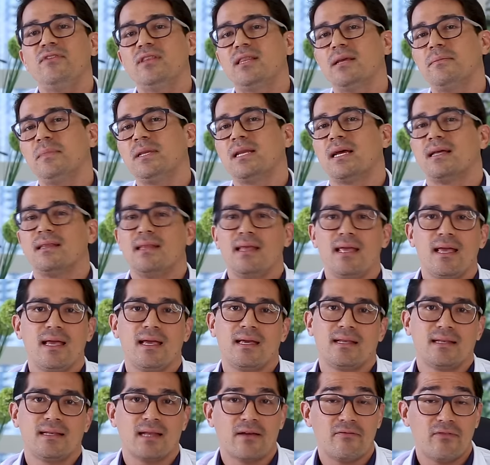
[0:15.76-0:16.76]
vitamina
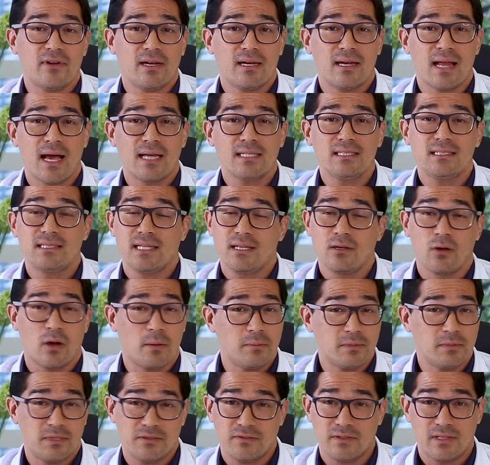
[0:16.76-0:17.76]
D, na verdade, tem
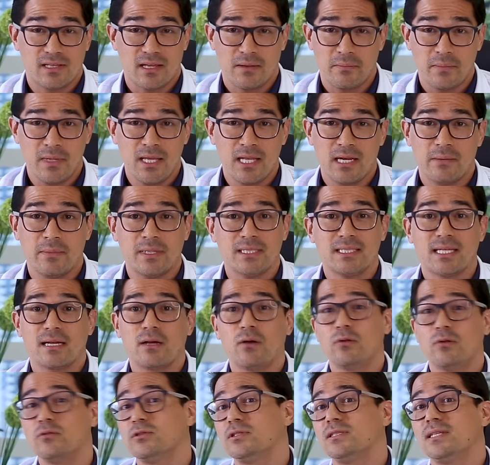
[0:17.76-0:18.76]
nome de vitamina, mas é
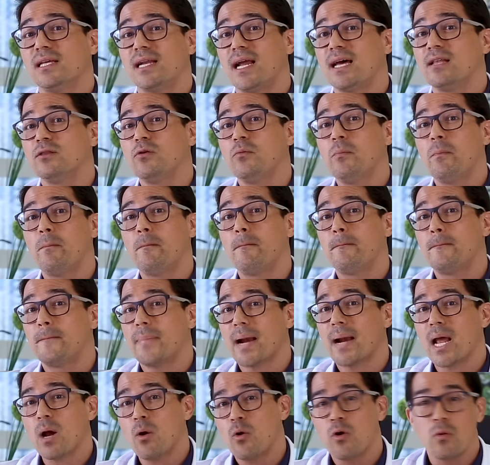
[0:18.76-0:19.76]
considerada um
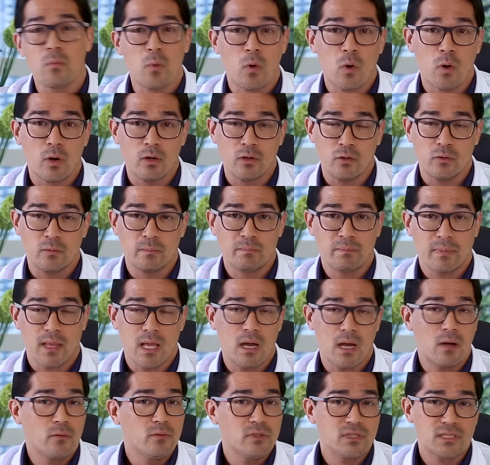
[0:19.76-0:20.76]
pré-hormônio,
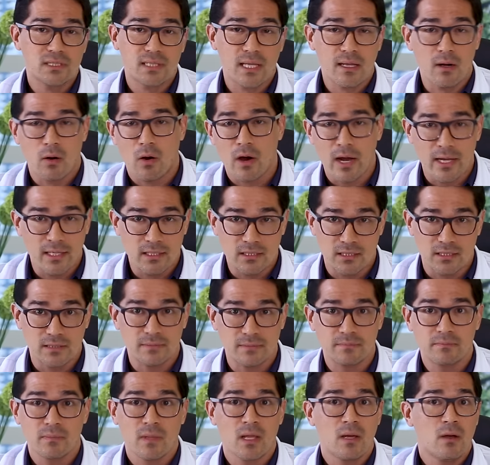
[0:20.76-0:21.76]
é um
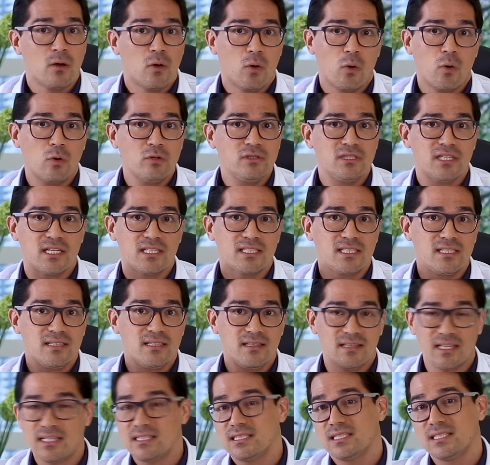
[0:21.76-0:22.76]
esteroide, onde é
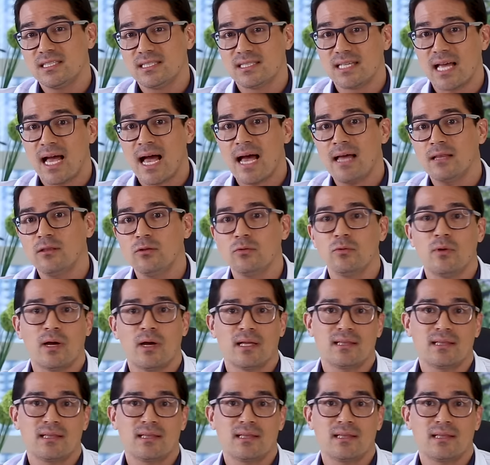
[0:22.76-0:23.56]
sintetizado